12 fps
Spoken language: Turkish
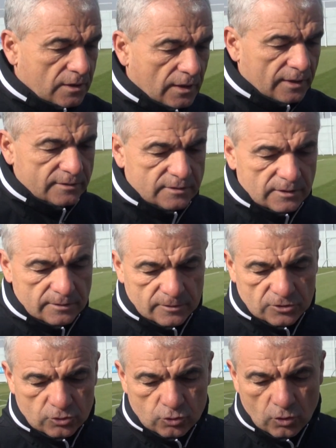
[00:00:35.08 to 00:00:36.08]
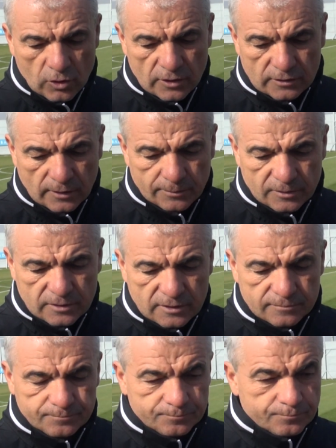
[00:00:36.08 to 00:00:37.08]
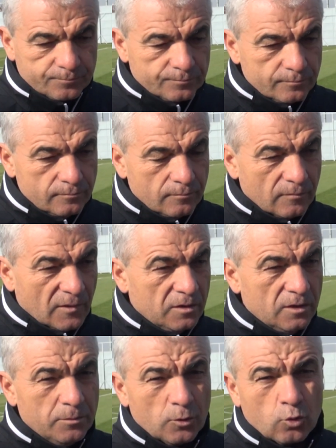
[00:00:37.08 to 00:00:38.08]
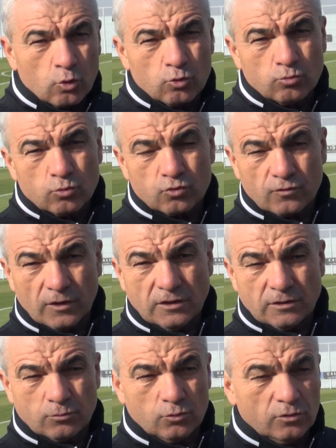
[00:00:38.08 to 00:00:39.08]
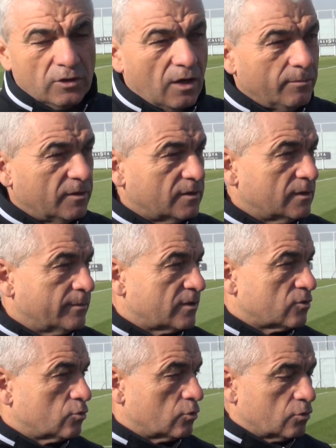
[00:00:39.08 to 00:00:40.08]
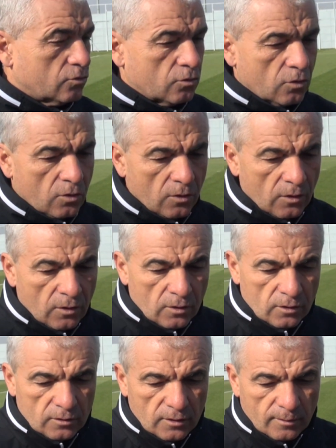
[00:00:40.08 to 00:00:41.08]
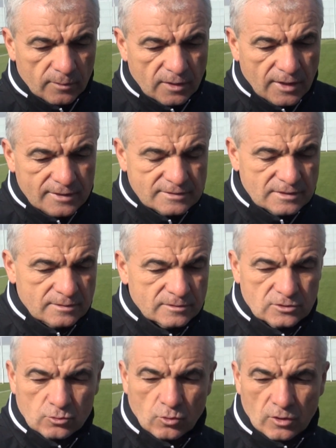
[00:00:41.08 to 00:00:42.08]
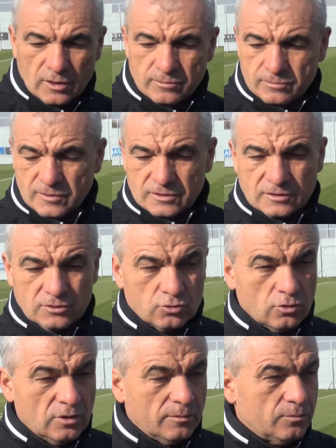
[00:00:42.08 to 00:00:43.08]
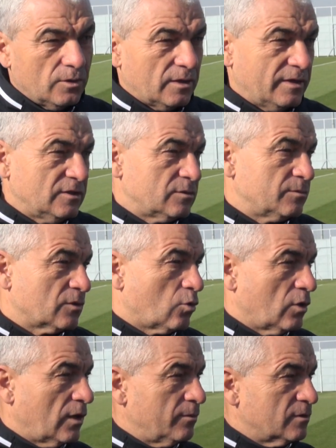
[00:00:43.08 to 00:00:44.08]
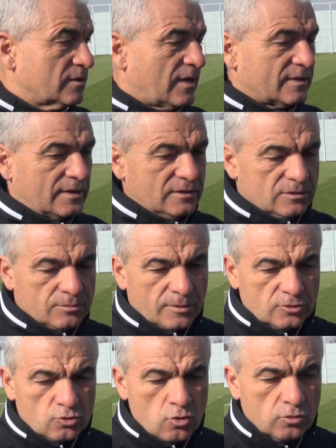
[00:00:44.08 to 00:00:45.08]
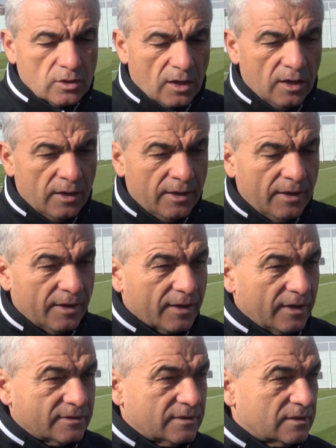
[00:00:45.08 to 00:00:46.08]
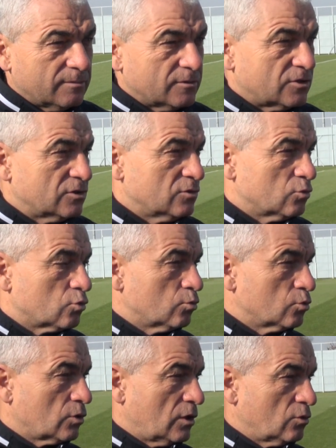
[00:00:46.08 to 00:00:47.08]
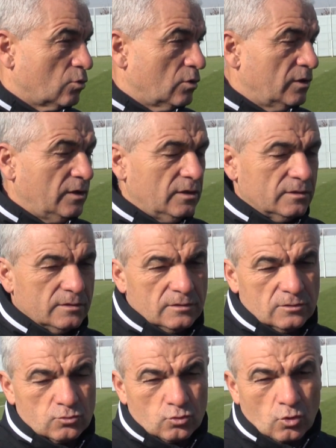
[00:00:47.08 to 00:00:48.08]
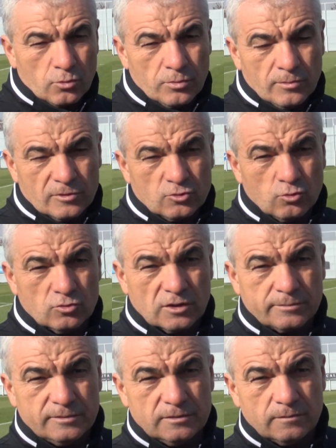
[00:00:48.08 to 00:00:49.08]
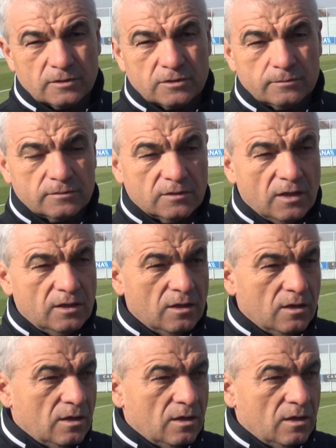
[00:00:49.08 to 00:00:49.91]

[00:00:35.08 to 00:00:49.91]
Kayseri maçı şöyle tabii ki iyi bir konumuz var. Bunu devam ettirmek istiyoruz. Ya ama Kayseri maçı kolay bir maç değil. Şöyle bir, hiçbir kolay bir zaten hiçbir maç yok da Kayseri maçının durumundan dolayı e, zor bir maç olacak bizim açımızdan.